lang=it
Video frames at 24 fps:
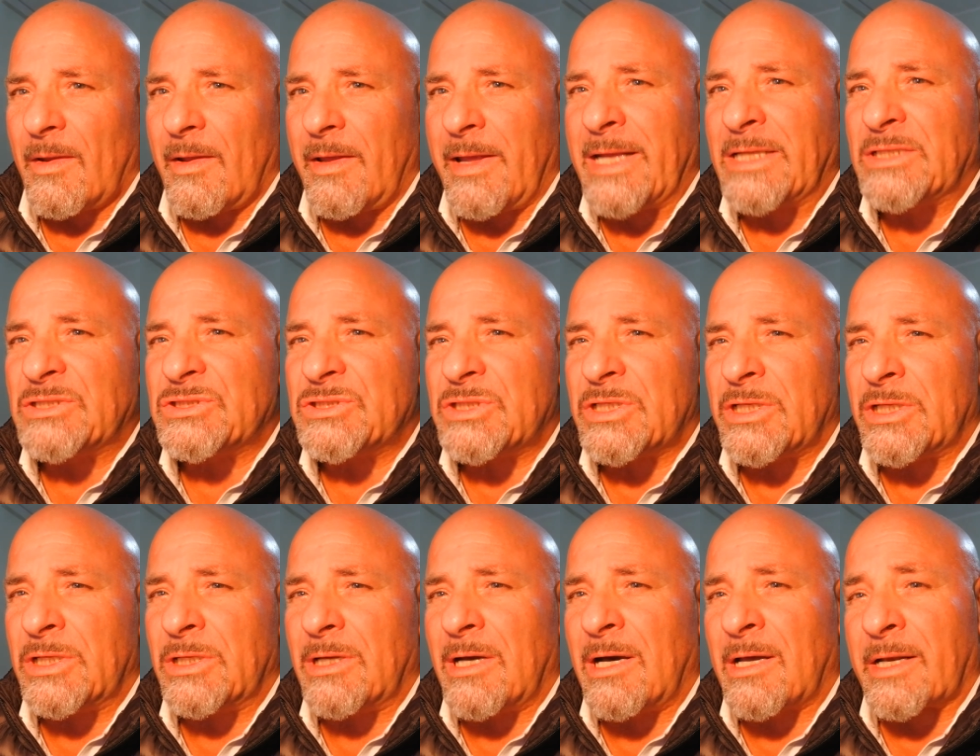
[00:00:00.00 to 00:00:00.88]
e
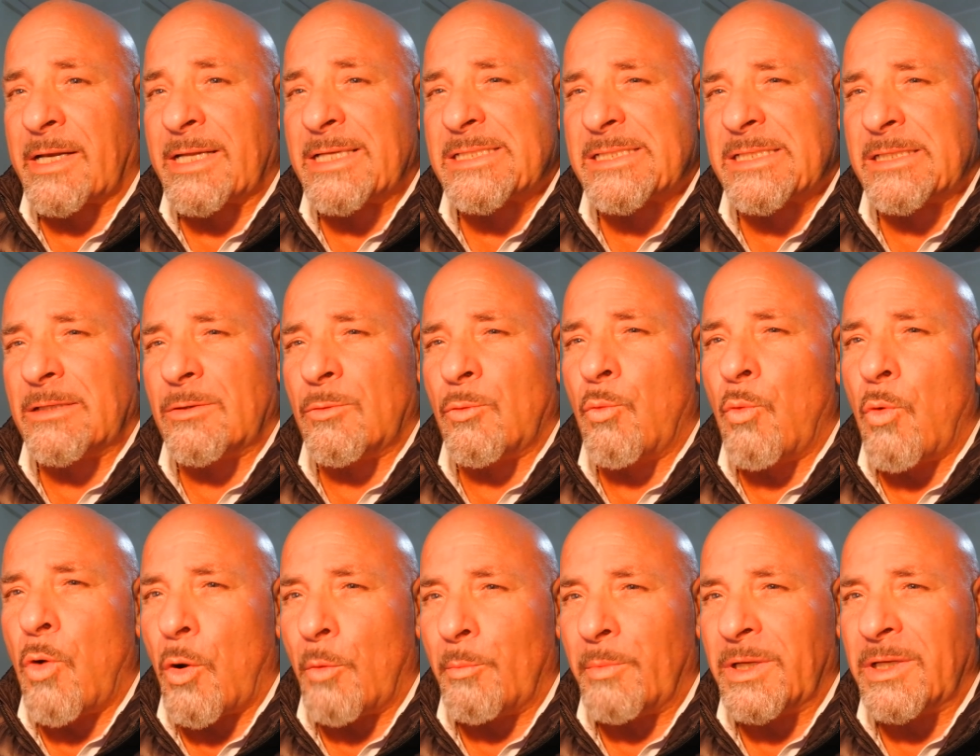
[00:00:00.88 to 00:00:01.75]
ci ha resi
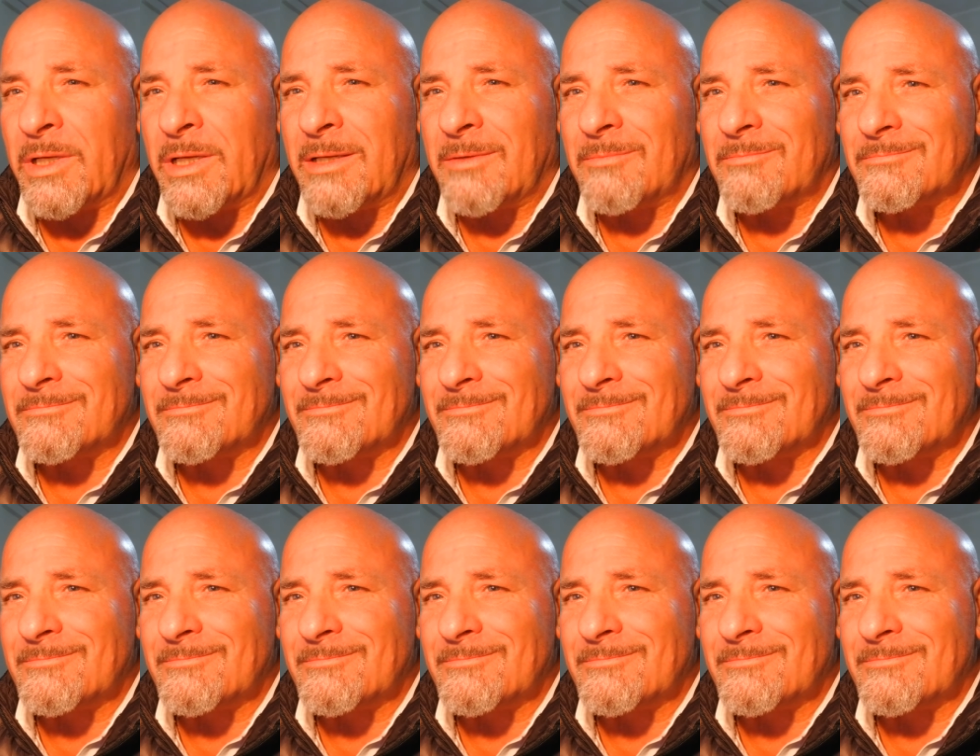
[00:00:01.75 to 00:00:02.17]
uomini.